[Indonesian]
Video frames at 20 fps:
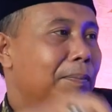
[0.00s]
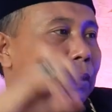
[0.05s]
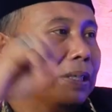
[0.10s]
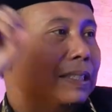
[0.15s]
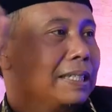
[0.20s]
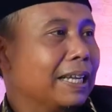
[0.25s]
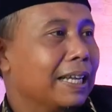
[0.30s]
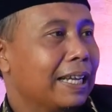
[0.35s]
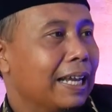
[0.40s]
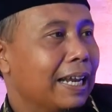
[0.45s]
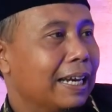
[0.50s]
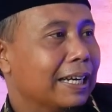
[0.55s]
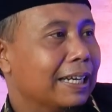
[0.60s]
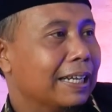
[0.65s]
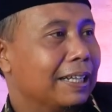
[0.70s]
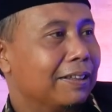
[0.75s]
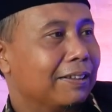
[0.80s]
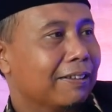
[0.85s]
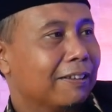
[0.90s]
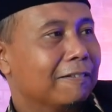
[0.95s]
dipercikan
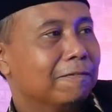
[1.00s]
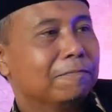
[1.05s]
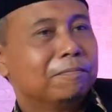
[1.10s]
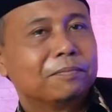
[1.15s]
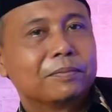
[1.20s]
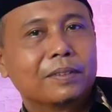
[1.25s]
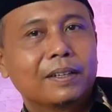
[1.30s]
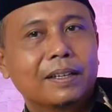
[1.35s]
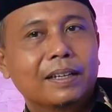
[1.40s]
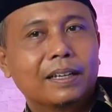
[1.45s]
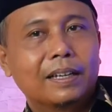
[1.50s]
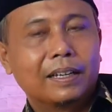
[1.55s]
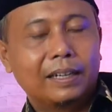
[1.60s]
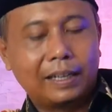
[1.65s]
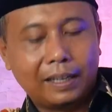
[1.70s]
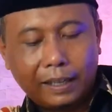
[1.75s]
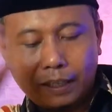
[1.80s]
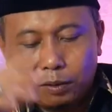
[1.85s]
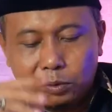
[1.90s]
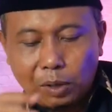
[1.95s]
gitu.
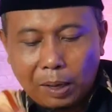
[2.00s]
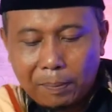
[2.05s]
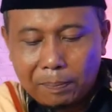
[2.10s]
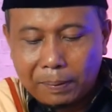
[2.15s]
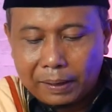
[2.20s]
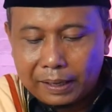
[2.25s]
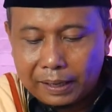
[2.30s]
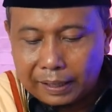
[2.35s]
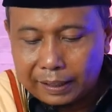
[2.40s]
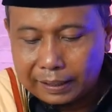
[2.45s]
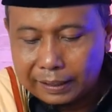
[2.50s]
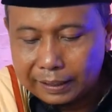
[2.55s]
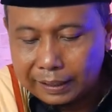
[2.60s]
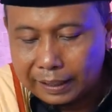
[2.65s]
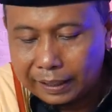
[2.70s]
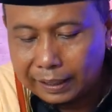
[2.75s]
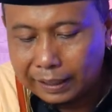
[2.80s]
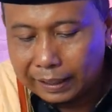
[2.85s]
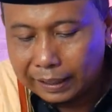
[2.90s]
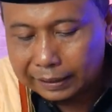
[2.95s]
Nah, itu apa yang
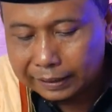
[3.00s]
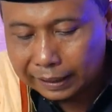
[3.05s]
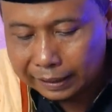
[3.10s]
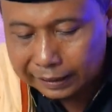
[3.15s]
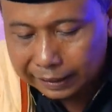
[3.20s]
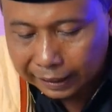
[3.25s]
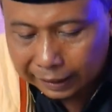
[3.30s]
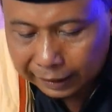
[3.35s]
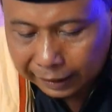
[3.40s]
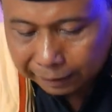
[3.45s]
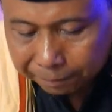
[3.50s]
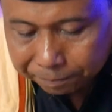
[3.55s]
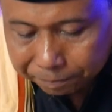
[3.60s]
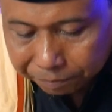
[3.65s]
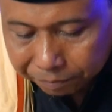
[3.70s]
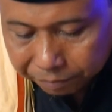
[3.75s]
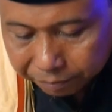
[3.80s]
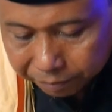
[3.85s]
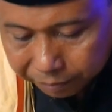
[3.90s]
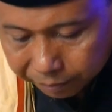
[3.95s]
di, yang terjadi?
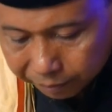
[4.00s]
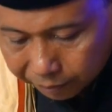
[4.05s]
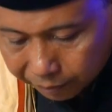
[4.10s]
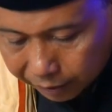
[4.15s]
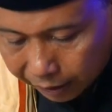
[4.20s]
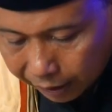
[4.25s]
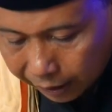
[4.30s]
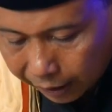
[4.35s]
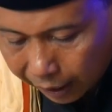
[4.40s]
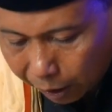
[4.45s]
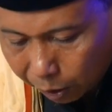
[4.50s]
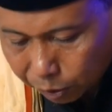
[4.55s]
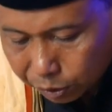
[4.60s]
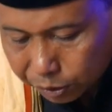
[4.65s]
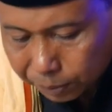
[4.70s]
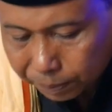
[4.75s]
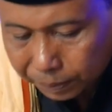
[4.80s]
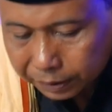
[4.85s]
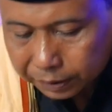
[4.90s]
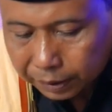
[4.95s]
Kalau
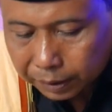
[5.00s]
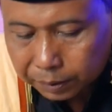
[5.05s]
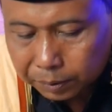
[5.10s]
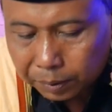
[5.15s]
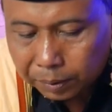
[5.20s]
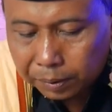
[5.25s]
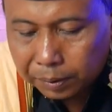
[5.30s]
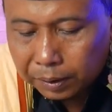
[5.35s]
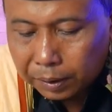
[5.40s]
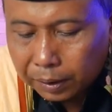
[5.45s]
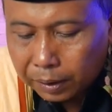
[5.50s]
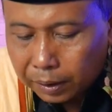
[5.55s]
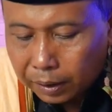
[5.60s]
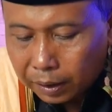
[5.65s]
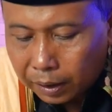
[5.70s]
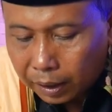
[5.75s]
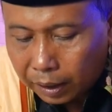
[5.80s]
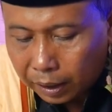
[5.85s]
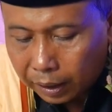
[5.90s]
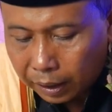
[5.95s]
seperti itu
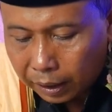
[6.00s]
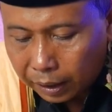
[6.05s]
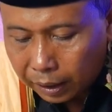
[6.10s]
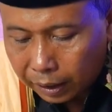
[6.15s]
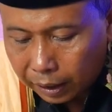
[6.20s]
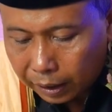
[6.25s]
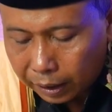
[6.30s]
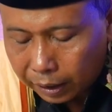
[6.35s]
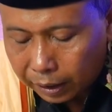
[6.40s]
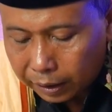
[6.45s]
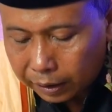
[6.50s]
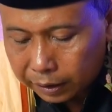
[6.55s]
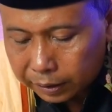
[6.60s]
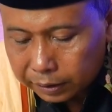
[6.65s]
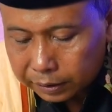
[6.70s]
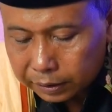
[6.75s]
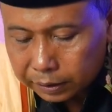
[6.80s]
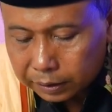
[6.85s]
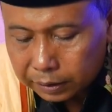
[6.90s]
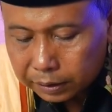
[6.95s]
uh,
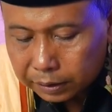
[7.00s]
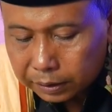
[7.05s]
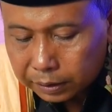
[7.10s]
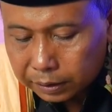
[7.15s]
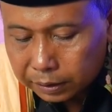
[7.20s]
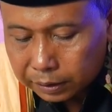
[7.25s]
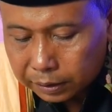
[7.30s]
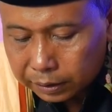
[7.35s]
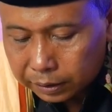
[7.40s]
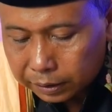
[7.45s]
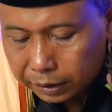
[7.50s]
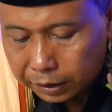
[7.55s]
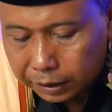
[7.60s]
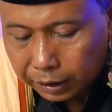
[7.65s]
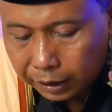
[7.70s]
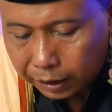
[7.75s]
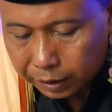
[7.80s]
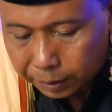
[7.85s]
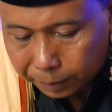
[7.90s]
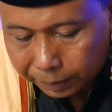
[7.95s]
di
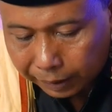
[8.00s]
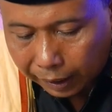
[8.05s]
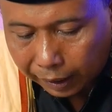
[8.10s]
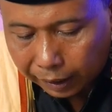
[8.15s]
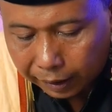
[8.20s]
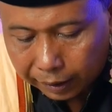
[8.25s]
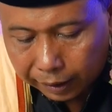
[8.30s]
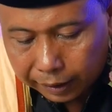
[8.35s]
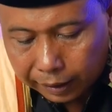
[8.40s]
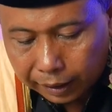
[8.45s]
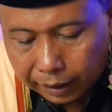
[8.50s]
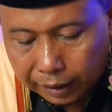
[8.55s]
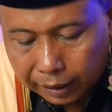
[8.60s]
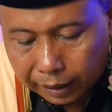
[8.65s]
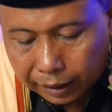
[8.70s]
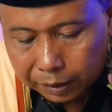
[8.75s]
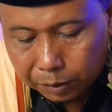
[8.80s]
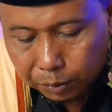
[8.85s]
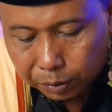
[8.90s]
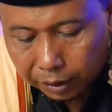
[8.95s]
sini sebentar, ini
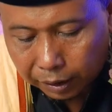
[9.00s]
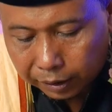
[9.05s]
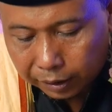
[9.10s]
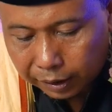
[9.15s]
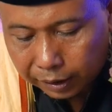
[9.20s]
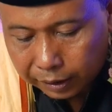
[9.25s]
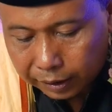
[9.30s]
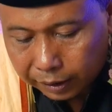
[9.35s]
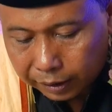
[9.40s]
ada lanjutannya.